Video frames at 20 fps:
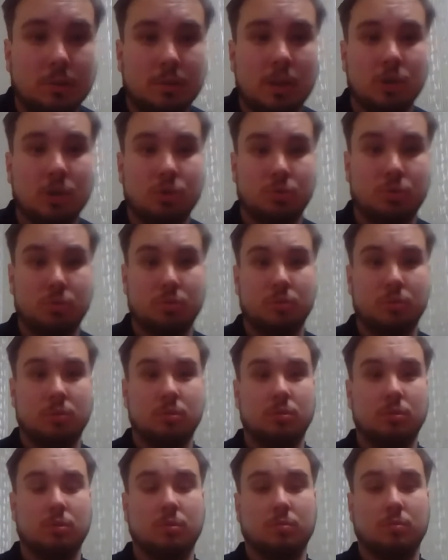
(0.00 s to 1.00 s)
Так
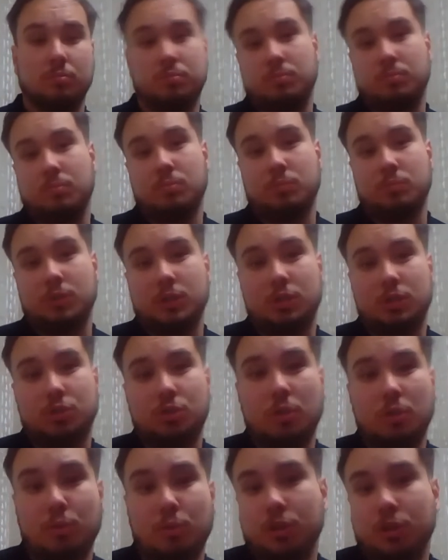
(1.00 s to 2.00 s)
что, если
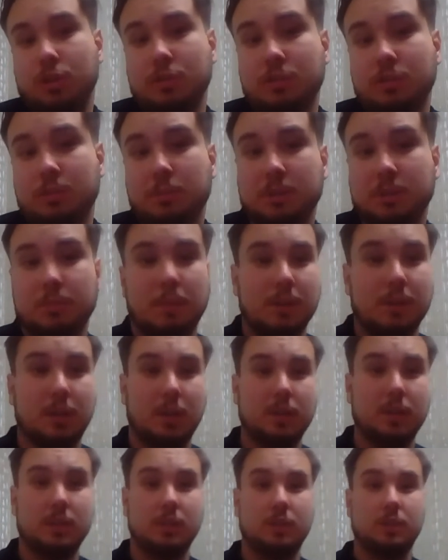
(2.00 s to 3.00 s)
что, можете вы
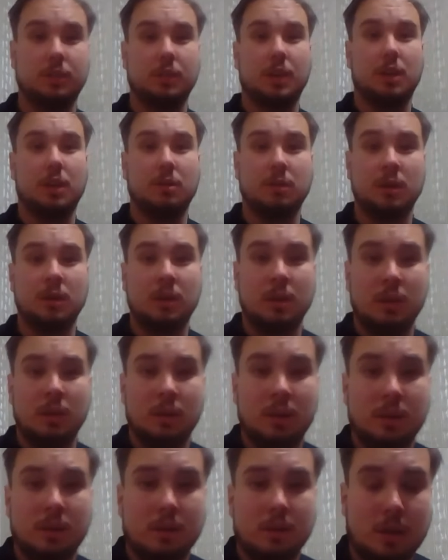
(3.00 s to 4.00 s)
посмотреть этот сериал
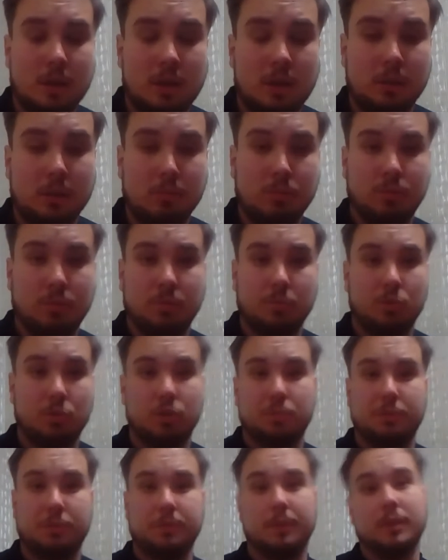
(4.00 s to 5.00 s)
как-нибудь вы
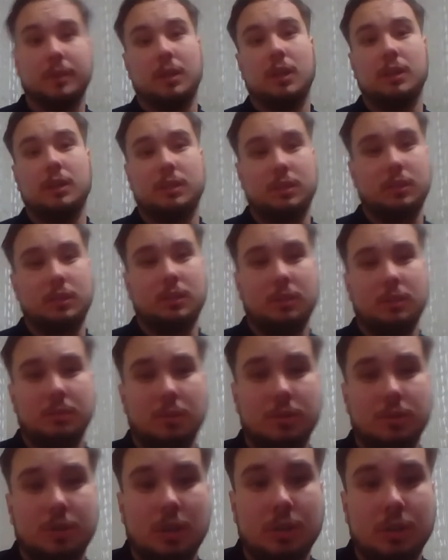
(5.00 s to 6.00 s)
можете посмотреть, и
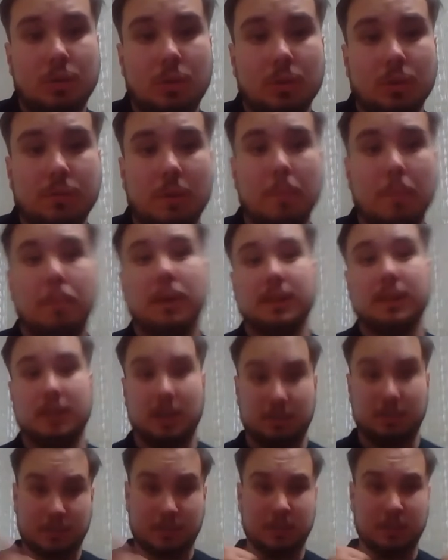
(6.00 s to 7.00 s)
взять он вам
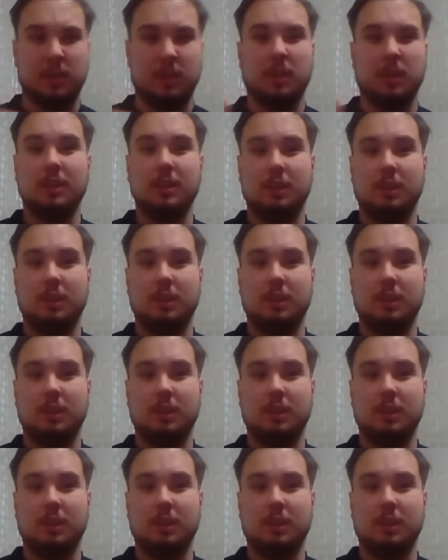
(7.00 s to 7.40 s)
понравится.